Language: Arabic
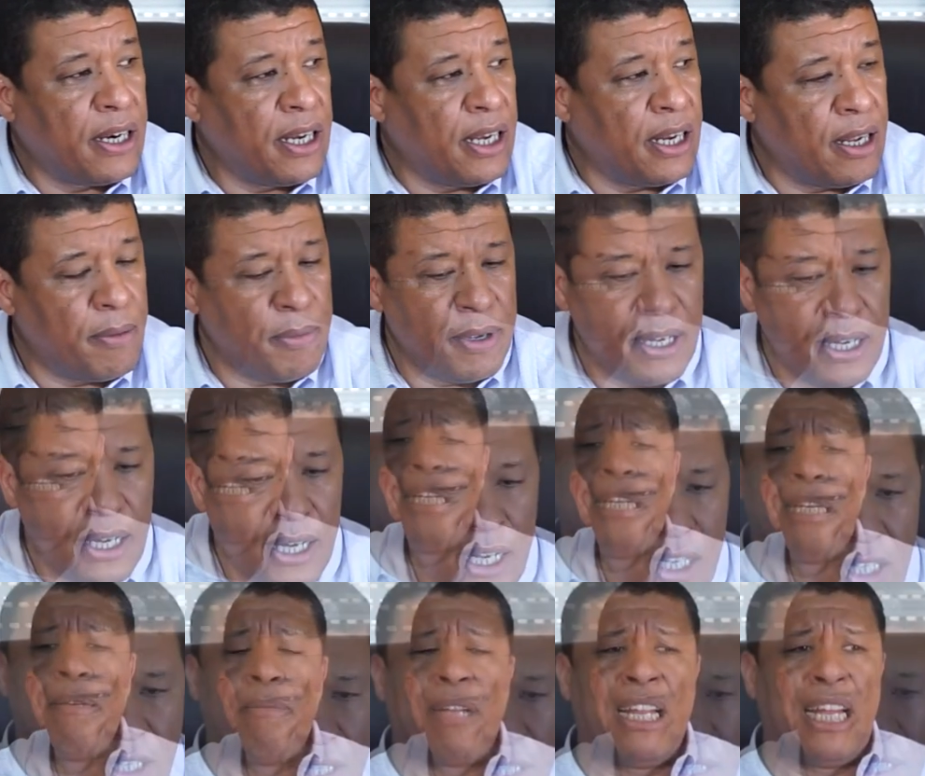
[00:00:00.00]
الاعلاميه
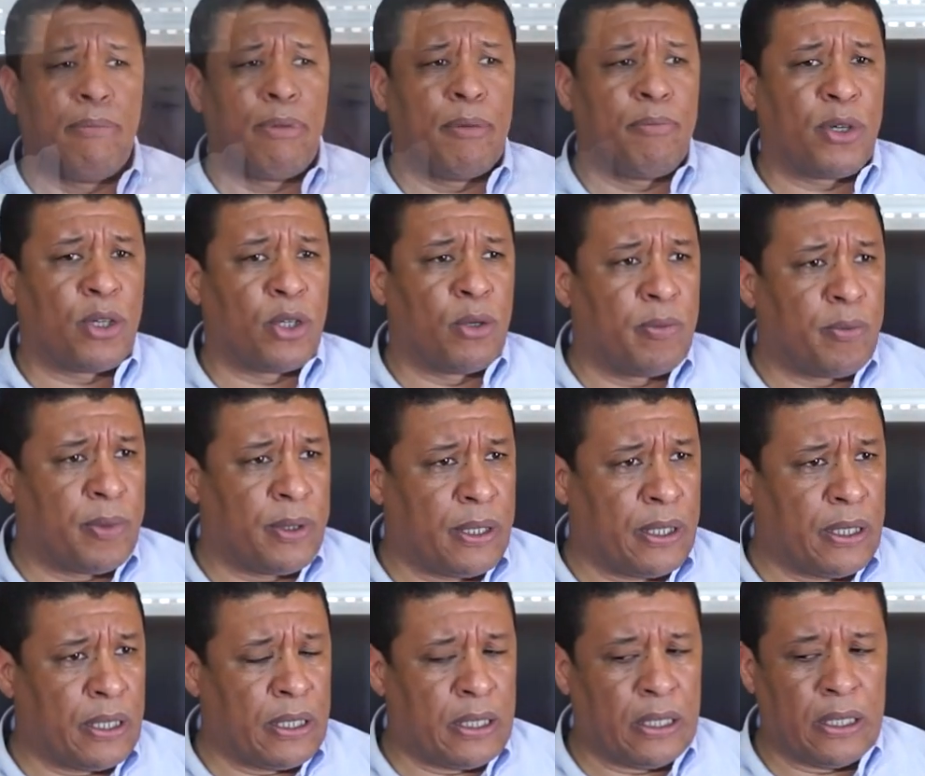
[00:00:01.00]
آه، مرحبا بكم
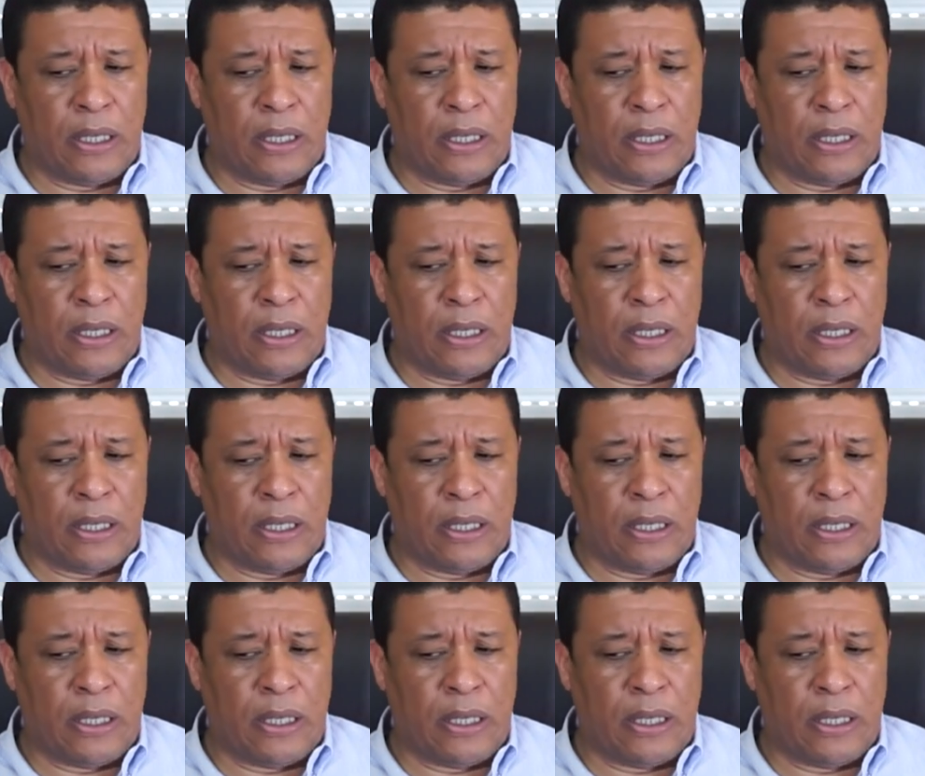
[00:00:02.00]
آه،